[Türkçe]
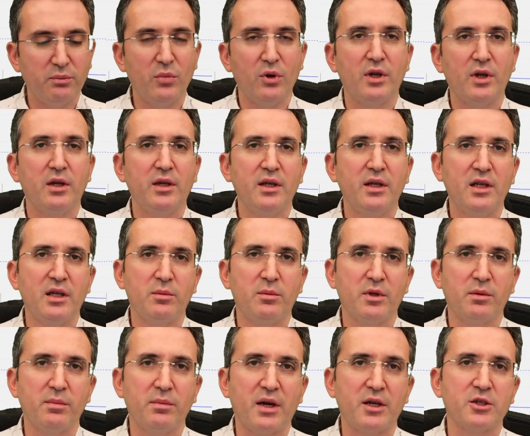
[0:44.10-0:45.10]
Böyle iyi
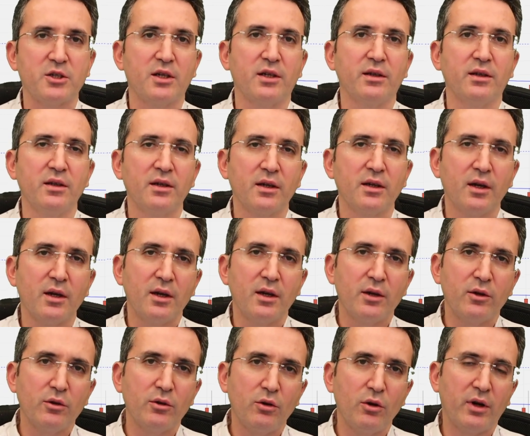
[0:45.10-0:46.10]
bir başkanı
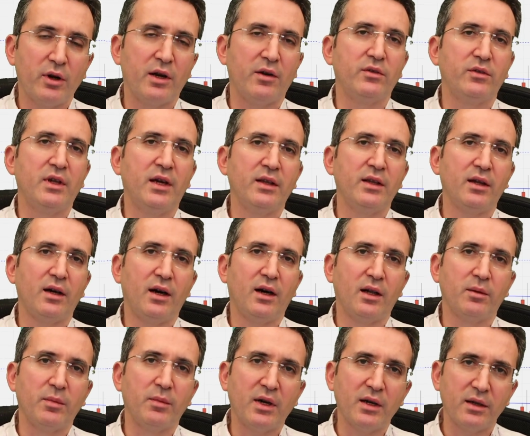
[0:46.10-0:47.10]
görevden
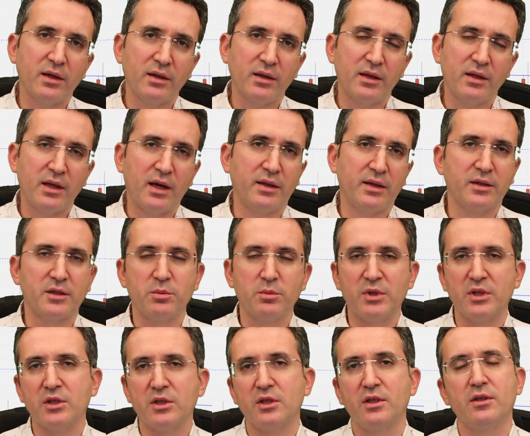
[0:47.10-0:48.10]
almak yanlış
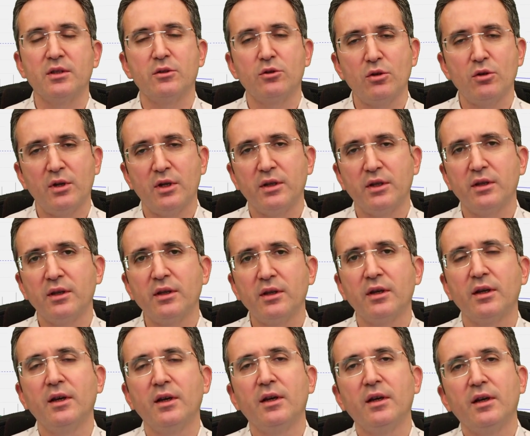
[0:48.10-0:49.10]
bir işti. Söyledik.
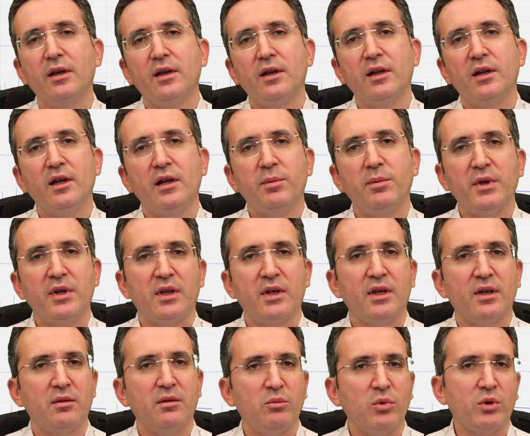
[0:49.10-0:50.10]
E
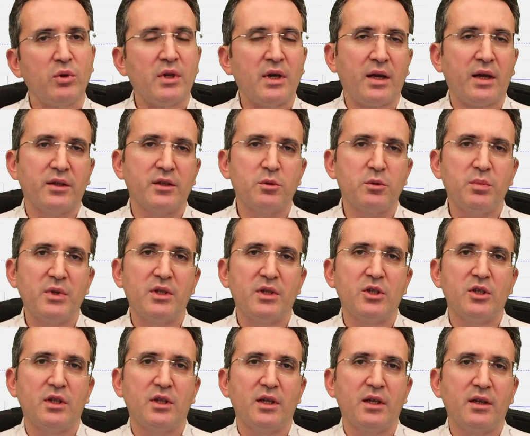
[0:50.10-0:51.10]
peki bu yanlış bir
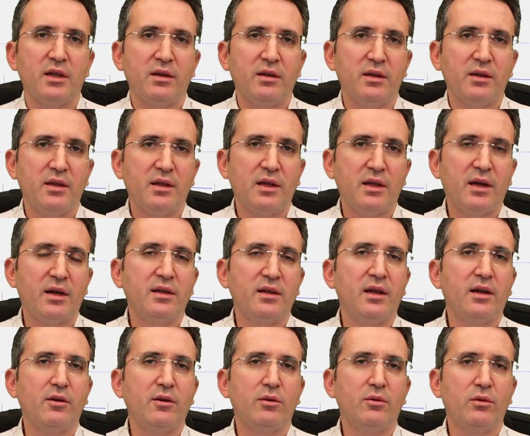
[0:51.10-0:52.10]
işte
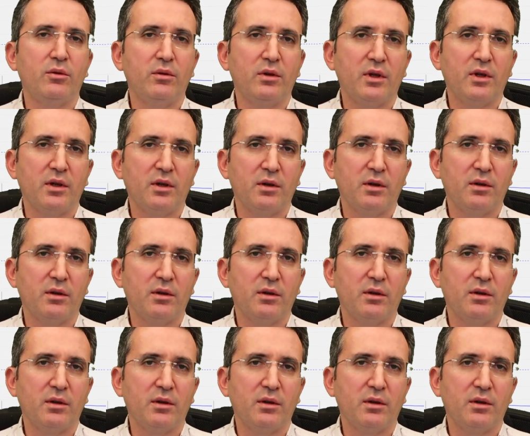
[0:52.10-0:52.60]
yerine e,